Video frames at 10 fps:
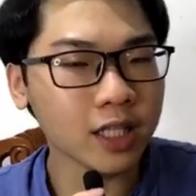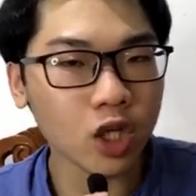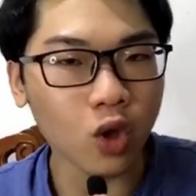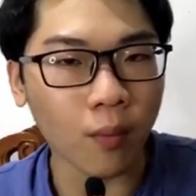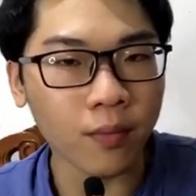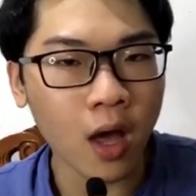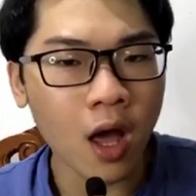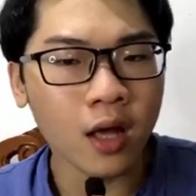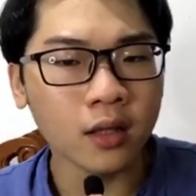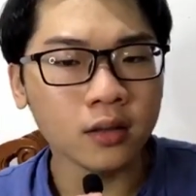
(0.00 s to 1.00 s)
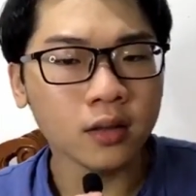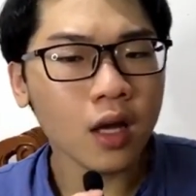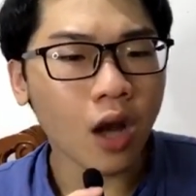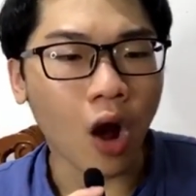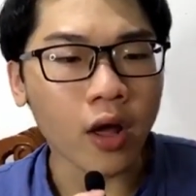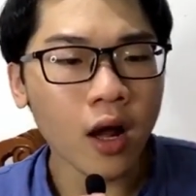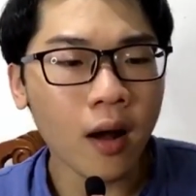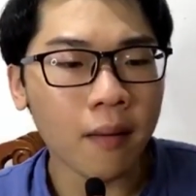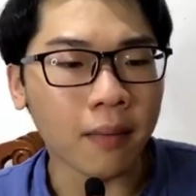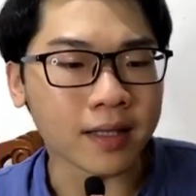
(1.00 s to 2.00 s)
tráng trộn tới nỗi á,
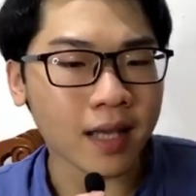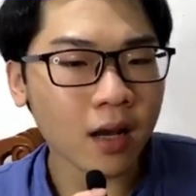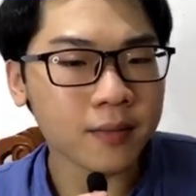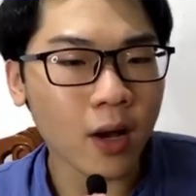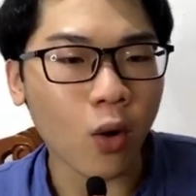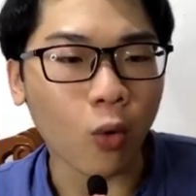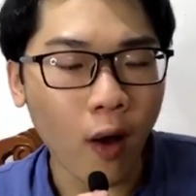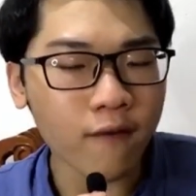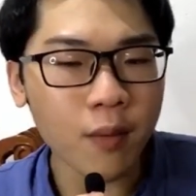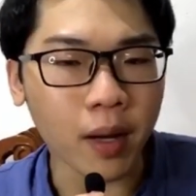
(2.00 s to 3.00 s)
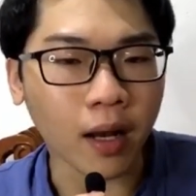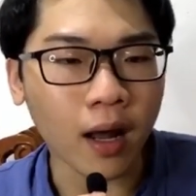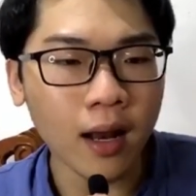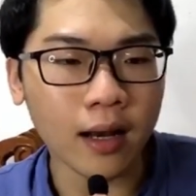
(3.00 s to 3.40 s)
mà sáng hôm sau còn khoe với mình á,